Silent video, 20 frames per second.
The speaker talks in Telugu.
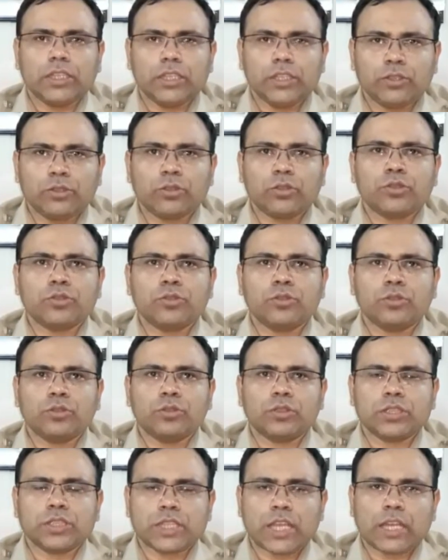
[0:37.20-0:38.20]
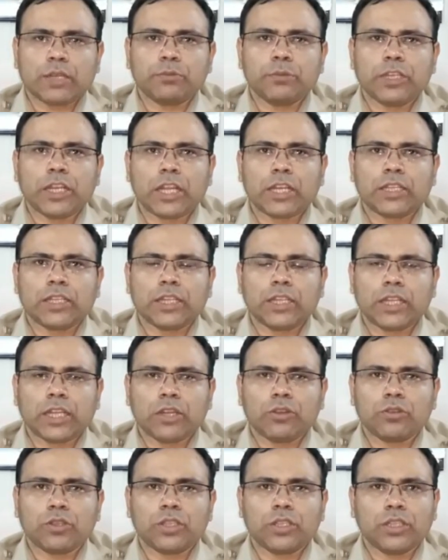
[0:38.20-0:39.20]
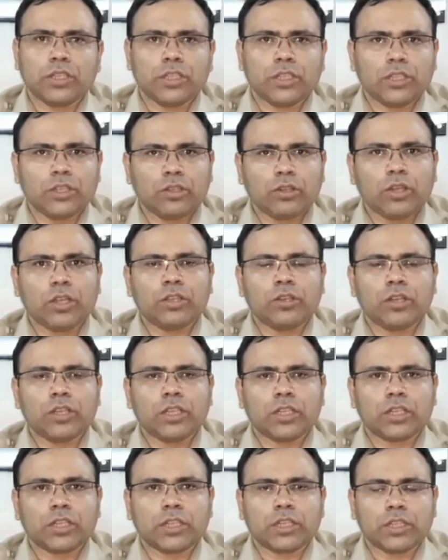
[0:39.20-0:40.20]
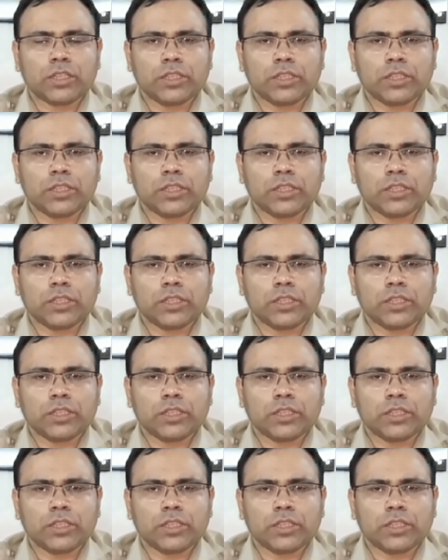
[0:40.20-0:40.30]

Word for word: ఈరోజు చార్మినార్ దగ్గర ఒక లా అండ్ ఆర్డర్